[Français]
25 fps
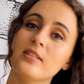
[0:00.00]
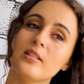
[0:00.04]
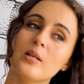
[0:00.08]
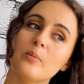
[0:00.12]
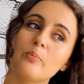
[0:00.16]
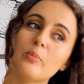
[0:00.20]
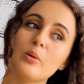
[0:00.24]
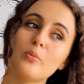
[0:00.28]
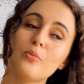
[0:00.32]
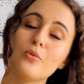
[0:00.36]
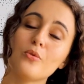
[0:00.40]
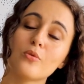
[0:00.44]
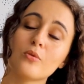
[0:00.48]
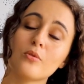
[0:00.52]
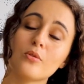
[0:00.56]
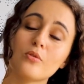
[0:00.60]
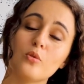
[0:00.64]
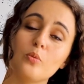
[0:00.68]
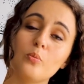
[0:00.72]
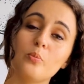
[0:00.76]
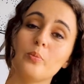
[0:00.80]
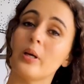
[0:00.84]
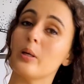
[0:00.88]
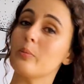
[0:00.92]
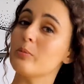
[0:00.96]
il n'y a pas besoin
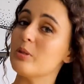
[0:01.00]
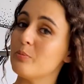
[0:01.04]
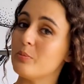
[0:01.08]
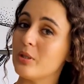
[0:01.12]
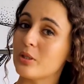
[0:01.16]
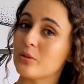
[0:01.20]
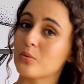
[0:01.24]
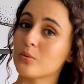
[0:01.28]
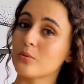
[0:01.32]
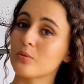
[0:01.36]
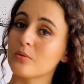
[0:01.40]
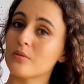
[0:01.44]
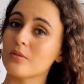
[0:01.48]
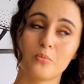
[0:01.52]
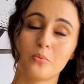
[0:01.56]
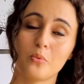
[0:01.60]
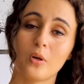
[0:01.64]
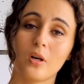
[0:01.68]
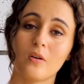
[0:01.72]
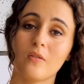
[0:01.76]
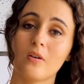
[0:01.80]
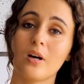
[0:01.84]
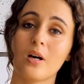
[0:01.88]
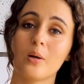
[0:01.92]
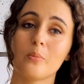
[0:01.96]
du permis bateau
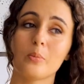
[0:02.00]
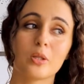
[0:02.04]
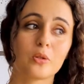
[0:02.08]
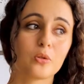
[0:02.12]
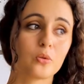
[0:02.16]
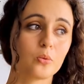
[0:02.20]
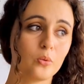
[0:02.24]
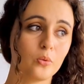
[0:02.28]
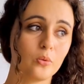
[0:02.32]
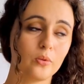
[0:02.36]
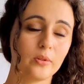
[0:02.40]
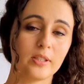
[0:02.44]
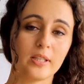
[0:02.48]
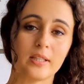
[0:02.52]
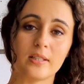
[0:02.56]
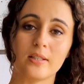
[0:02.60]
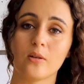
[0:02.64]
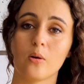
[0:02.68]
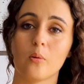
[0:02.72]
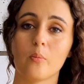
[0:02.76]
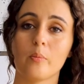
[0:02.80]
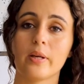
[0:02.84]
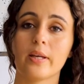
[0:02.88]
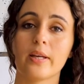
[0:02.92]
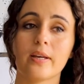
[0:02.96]
pour avoir un bateau et aller
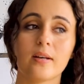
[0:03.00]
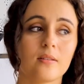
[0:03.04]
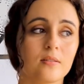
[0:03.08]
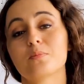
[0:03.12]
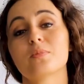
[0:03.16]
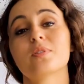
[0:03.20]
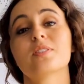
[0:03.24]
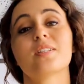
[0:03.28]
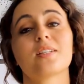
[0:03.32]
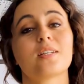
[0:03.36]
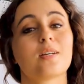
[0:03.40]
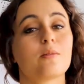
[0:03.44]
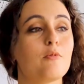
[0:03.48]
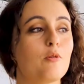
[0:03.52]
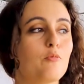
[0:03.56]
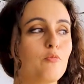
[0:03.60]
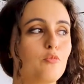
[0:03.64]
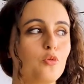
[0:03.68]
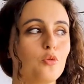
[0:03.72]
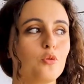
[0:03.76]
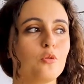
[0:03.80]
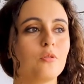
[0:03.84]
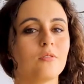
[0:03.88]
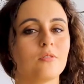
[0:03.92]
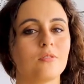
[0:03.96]
en mer. C'est quand même
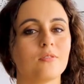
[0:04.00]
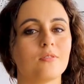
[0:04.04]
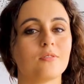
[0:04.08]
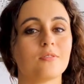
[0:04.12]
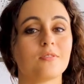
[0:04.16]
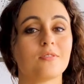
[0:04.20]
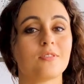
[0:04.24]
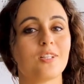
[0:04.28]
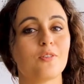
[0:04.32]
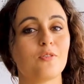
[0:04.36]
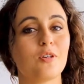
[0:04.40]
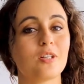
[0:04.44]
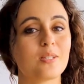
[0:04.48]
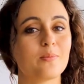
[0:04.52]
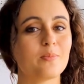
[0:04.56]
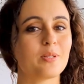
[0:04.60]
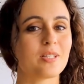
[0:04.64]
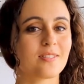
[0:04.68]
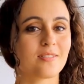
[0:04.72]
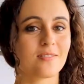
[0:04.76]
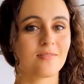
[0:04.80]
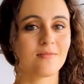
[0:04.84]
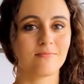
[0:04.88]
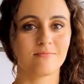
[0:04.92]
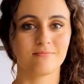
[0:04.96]
mieux euh, d'avoir des
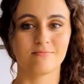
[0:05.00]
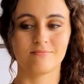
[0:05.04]
bases. Hein